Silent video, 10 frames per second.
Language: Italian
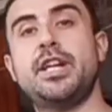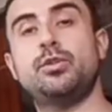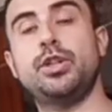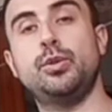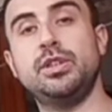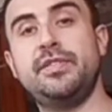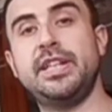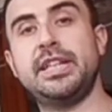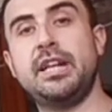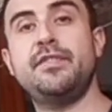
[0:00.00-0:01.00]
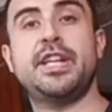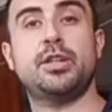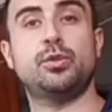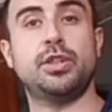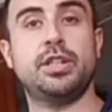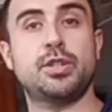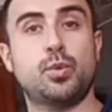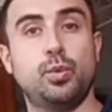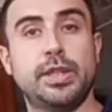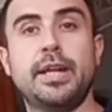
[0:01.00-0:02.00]
vi chiedo di condividere, vi chiedo di
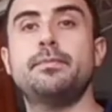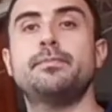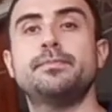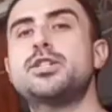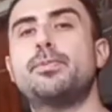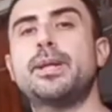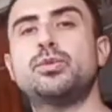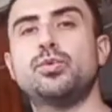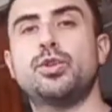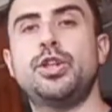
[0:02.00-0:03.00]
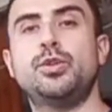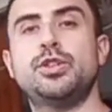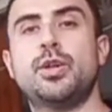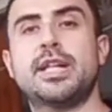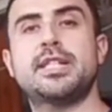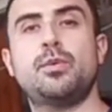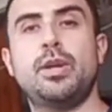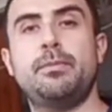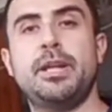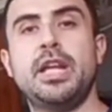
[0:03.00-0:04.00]
discutere e soprattutto di continuare a
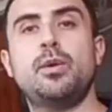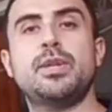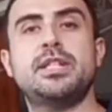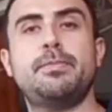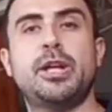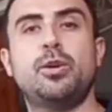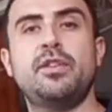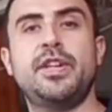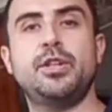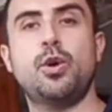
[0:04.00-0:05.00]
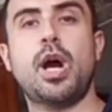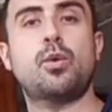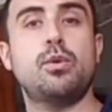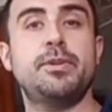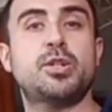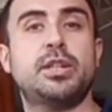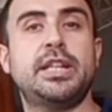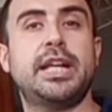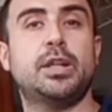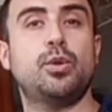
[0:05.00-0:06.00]
seguirmi in questi piccoli video a cui mi sto
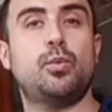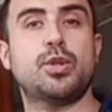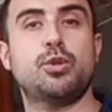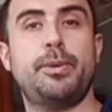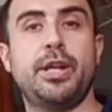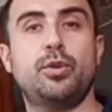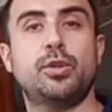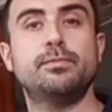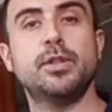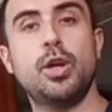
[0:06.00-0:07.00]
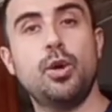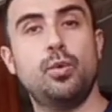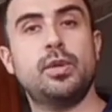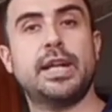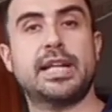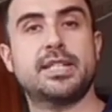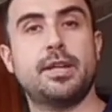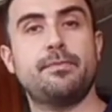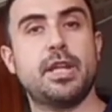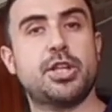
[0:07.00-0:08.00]
dedicando in questo periodo. Un
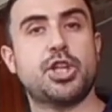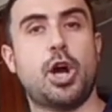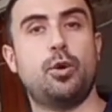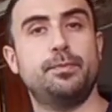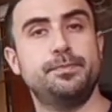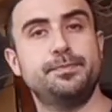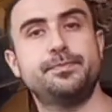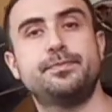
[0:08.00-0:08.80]
grazie e ciao!